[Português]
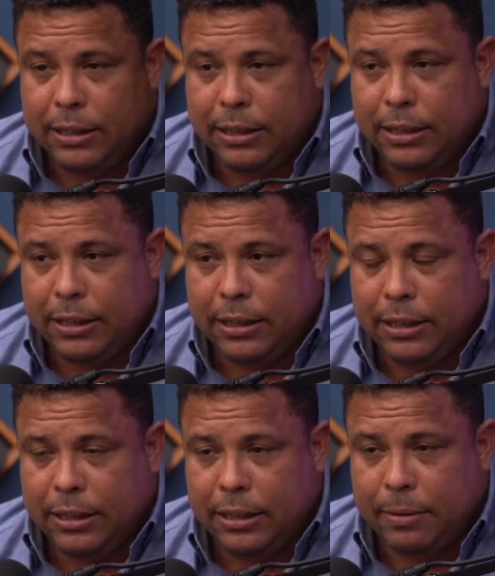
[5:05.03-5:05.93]

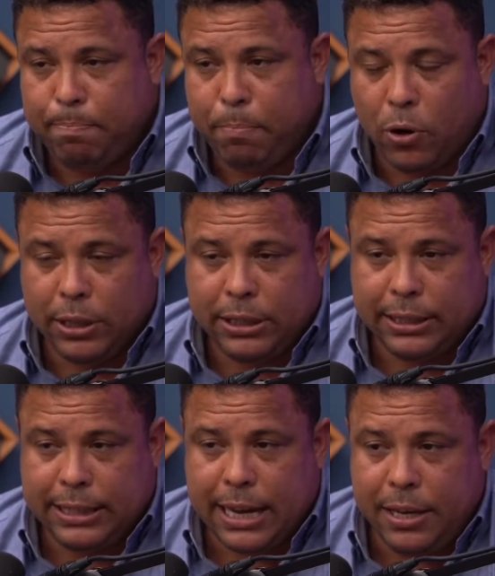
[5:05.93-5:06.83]
é, possa
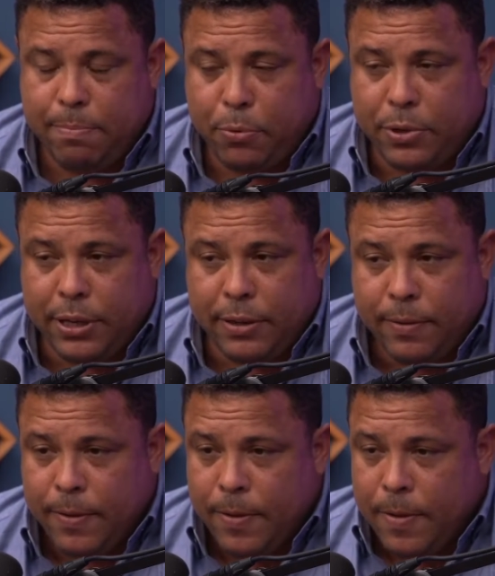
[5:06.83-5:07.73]
sair, porque
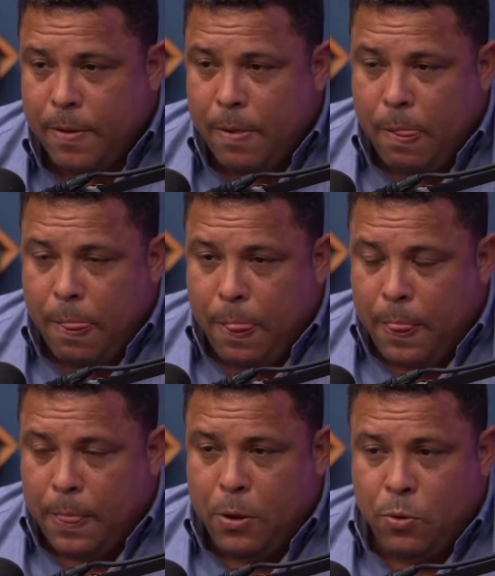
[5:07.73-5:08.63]

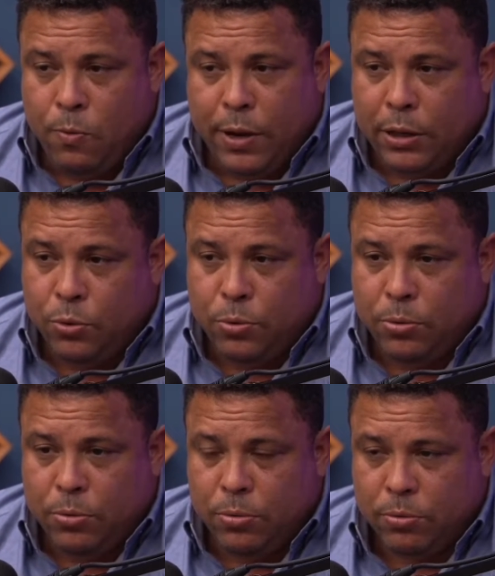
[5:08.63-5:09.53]
eu não
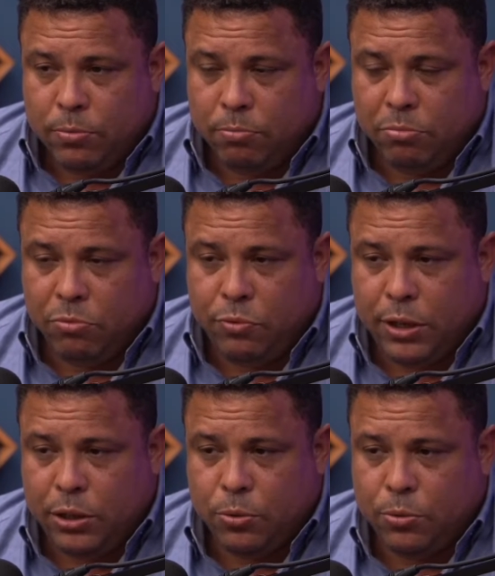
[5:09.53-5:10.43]
vejo, não
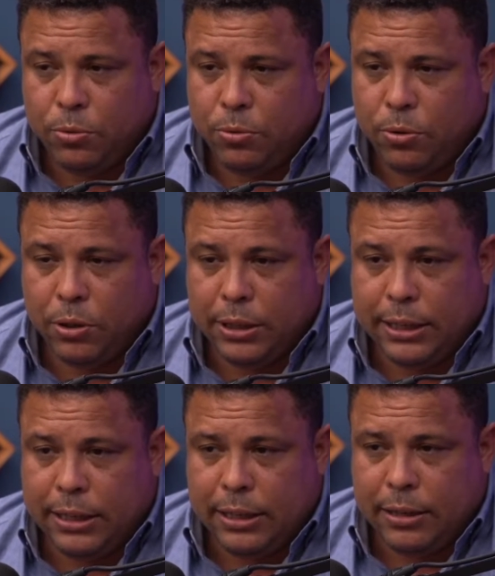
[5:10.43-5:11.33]
vejo
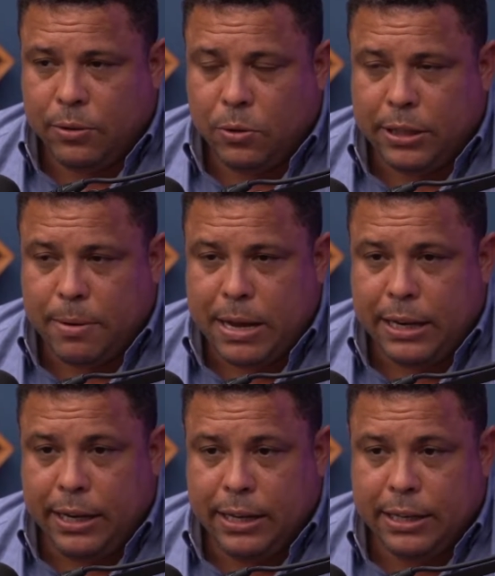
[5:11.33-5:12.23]
outra, outra
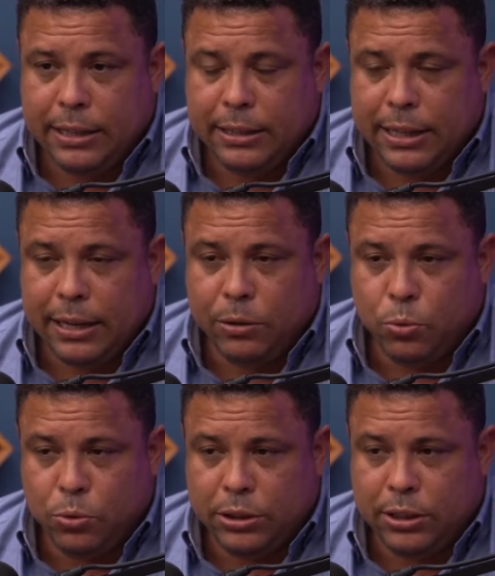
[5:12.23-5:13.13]
maneira da
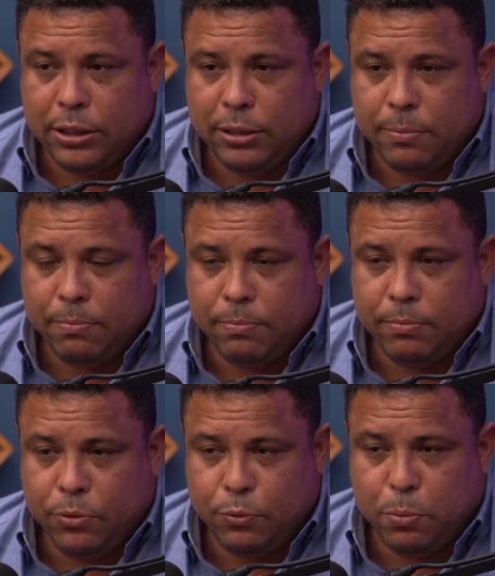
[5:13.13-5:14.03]
indústria
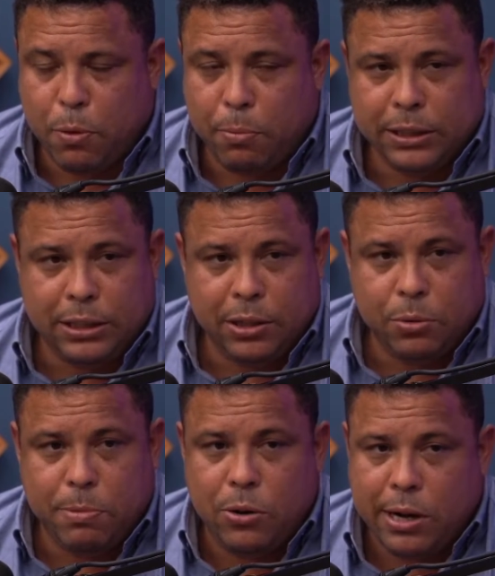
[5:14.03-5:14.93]
do futebol
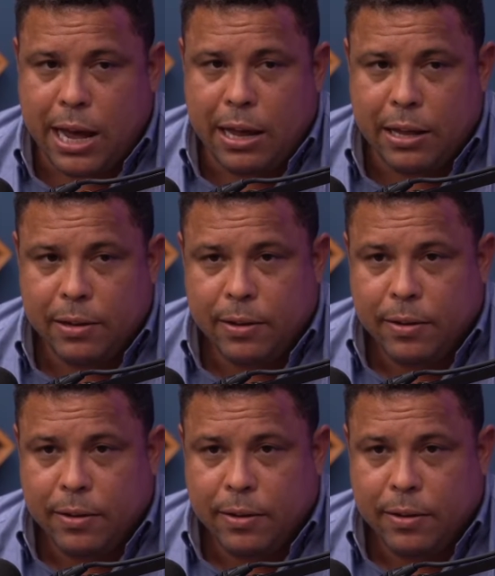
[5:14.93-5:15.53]
brasileiro melhorar.